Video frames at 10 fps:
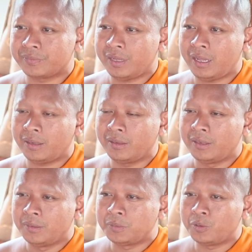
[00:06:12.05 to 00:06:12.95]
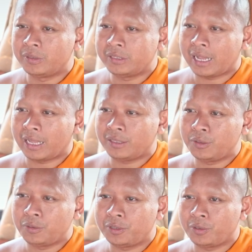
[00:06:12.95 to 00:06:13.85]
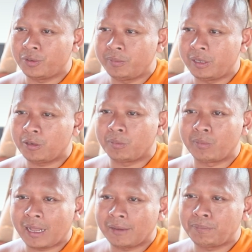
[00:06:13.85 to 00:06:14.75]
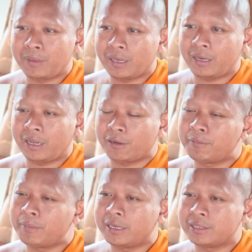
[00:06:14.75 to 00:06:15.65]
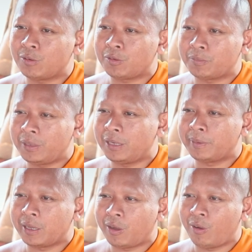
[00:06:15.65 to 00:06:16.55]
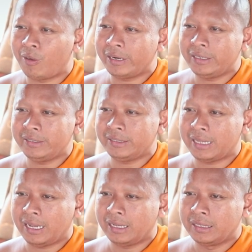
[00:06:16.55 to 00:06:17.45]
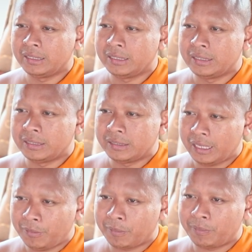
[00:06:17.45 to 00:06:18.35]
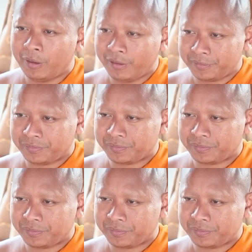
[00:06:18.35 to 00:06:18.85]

nè còn cha tôi miền cẩm lăng vẹn leng miền sau cặp hiệp là o nữa cứ tha ti bầm phớt